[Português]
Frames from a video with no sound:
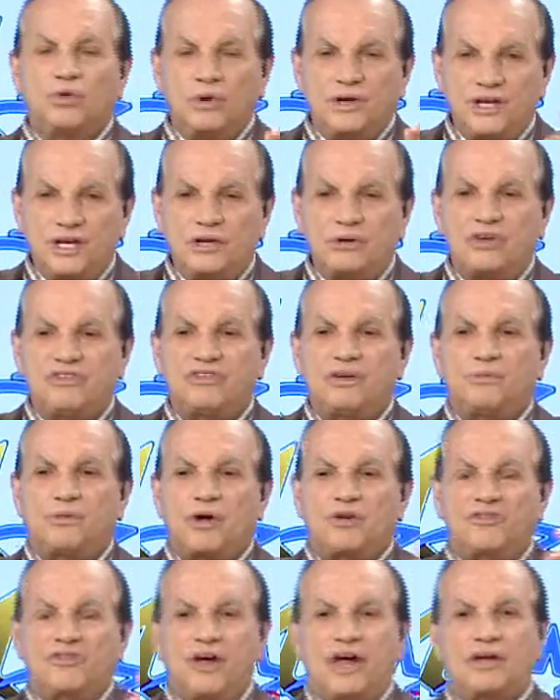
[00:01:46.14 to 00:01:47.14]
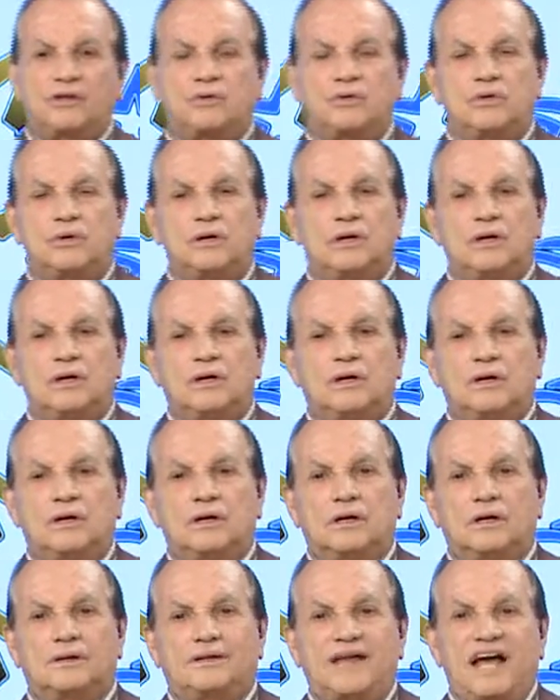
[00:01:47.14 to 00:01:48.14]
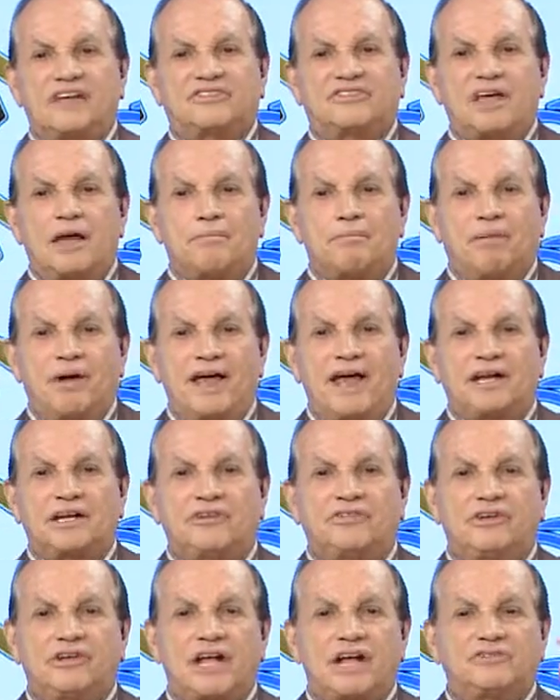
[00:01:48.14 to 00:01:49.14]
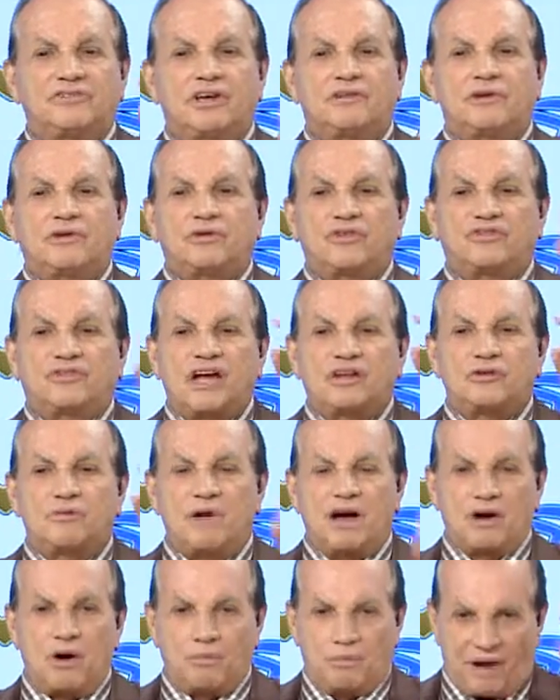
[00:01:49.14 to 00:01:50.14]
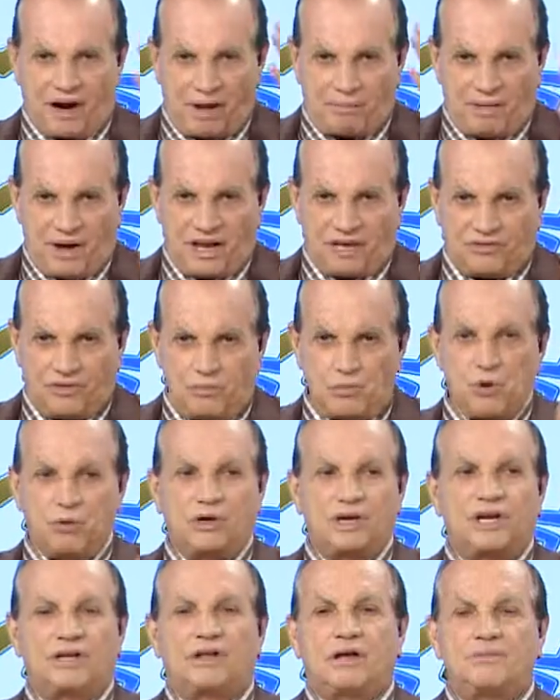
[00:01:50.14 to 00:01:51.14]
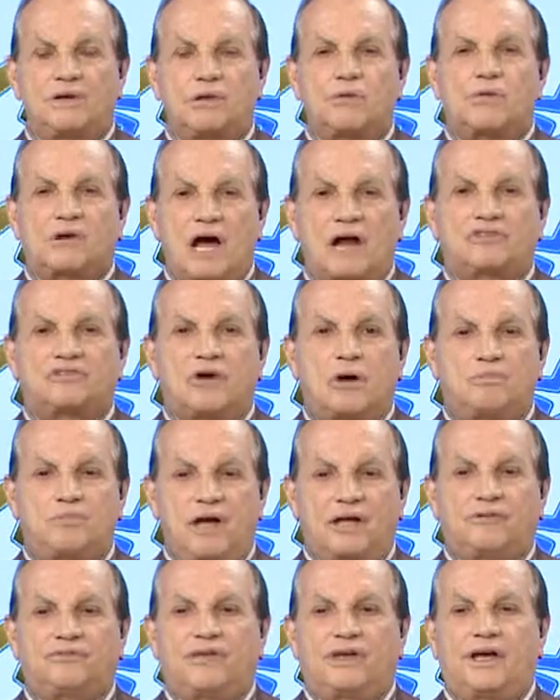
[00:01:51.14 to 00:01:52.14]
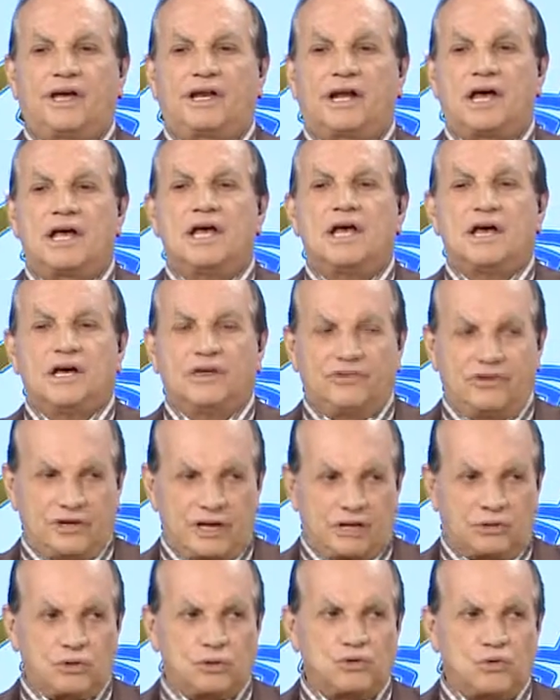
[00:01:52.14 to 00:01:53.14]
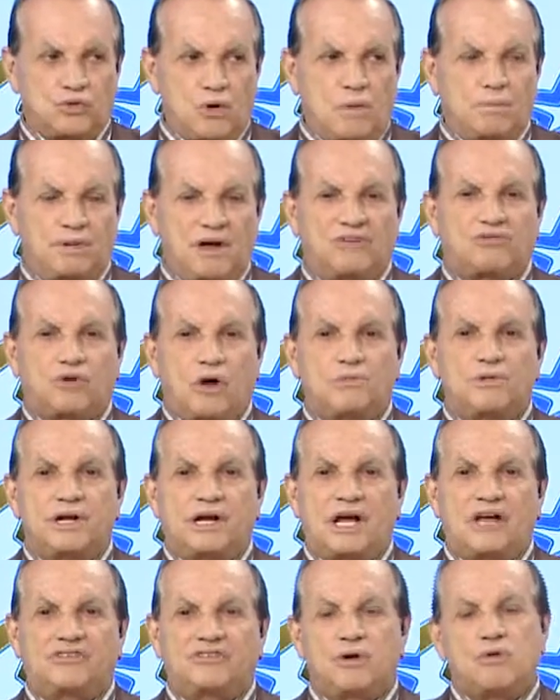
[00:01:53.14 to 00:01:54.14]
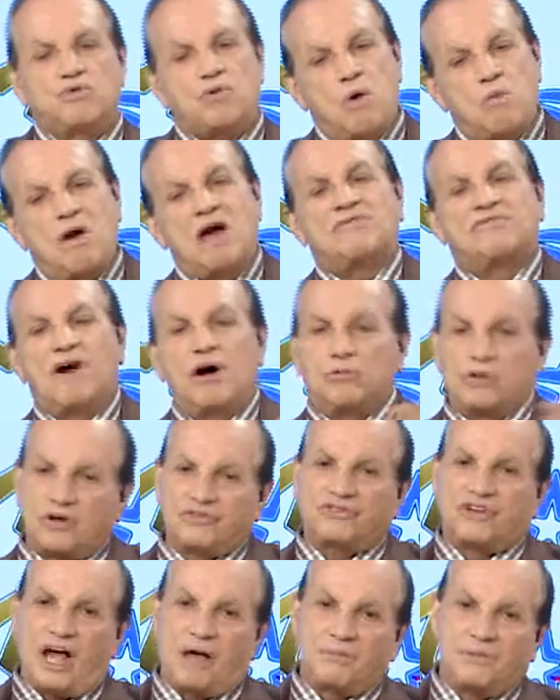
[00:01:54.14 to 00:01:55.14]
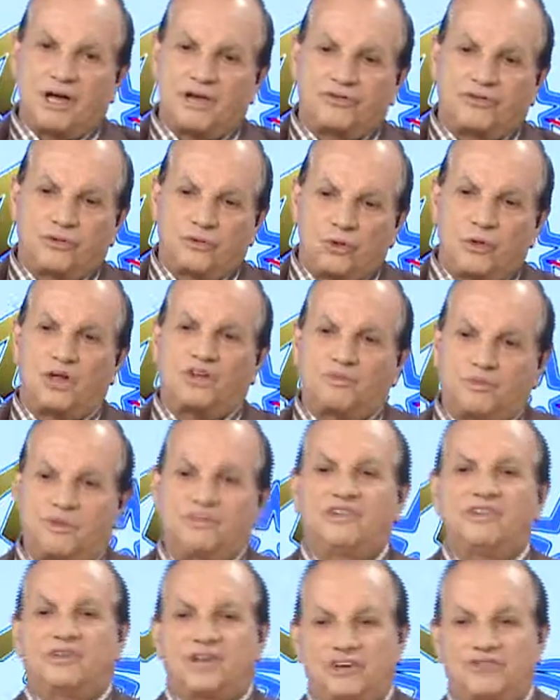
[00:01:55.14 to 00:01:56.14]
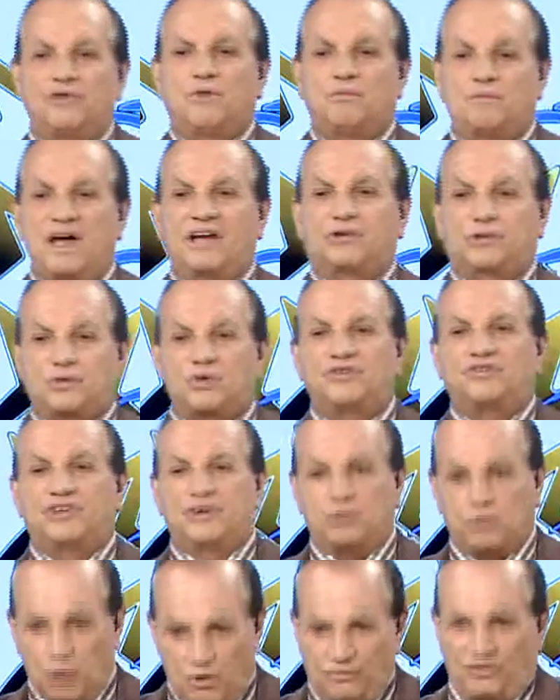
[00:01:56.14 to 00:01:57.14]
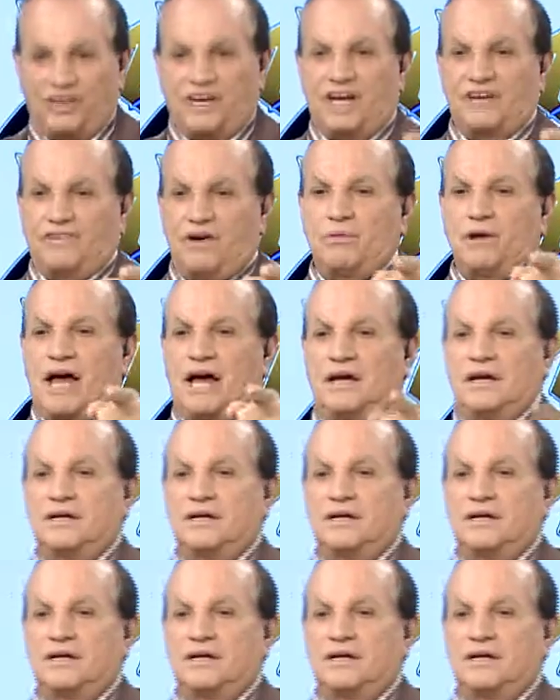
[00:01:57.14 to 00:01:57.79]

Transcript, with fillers: lindo esse projeto da Assembleia Legislativa do Estado do Maranhão. Parabéns, meu querido amigo Carlos Alberto Ferreira, diretor do Complexo de Comunicação, com o aval, logicamente, do nosso presidente Humberto Coutinho. Confira aí, vamos lá.